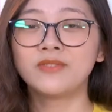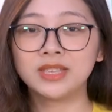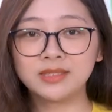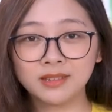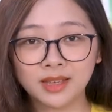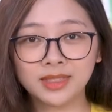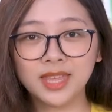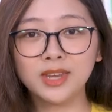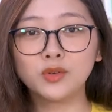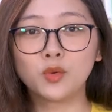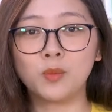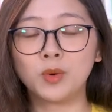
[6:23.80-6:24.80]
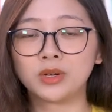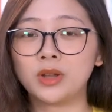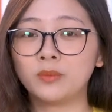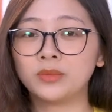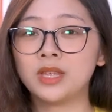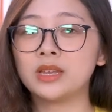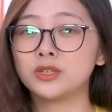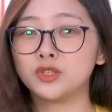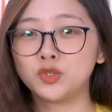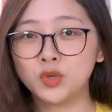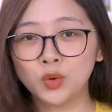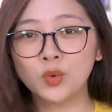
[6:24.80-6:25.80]
về sự cần thiết của một đồng tiền
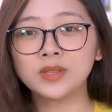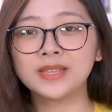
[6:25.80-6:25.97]
xuyên quốc